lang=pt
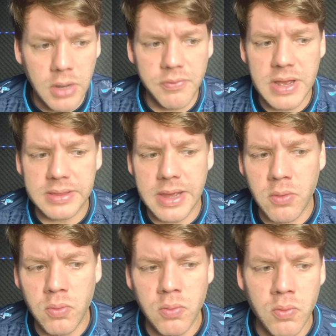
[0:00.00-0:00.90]
Eu vi até
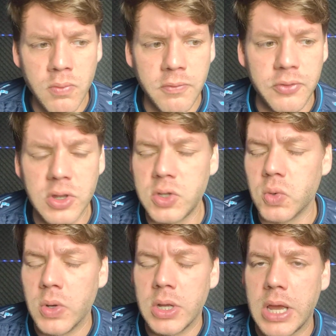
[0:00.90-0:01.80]
um, um
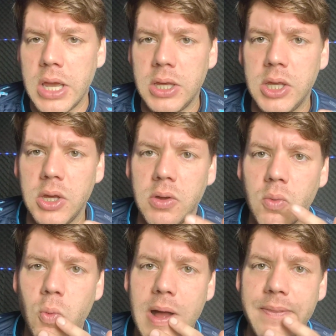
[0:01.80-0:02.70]
vídeo em que
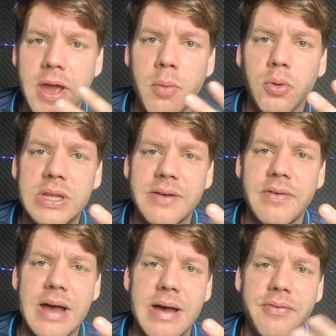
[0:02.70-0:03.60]
o Adelmo
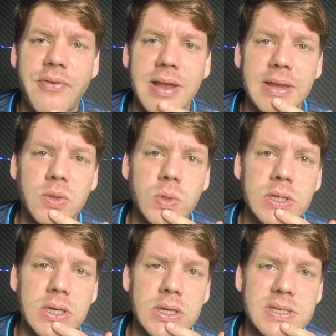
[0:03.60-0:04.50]
estava falando
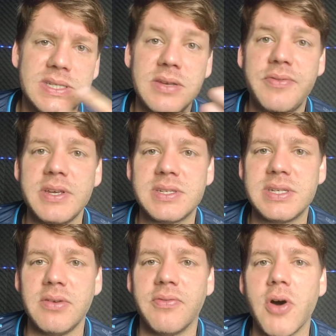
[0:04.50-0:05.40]
que se
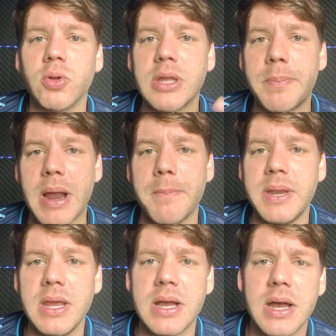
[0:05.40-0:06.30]
vencer volta para a
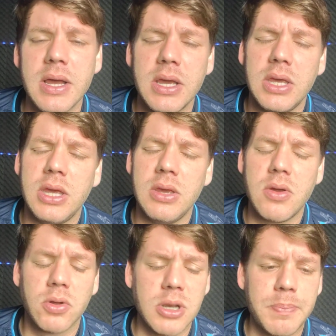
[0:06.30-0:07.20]
briga
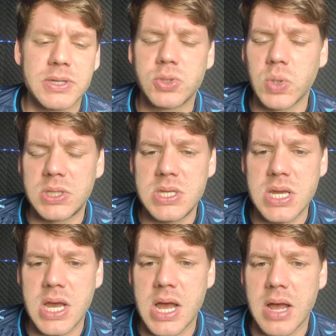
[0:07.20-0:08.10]
e outra pessoa
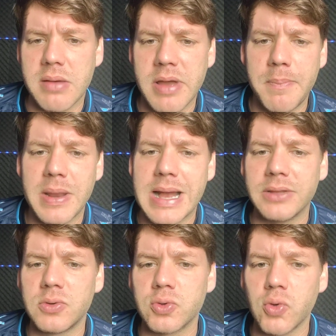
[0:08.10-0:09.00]
tinha
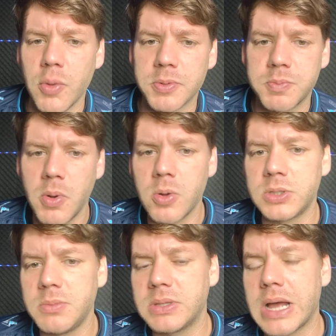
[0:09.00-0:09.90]
replicado nos grupos, pô, o
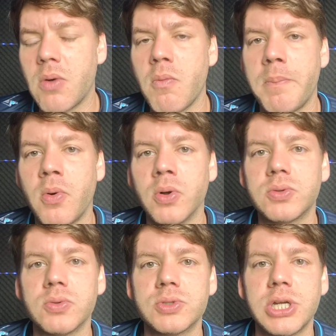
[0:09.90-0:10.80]
time tá a um ponto do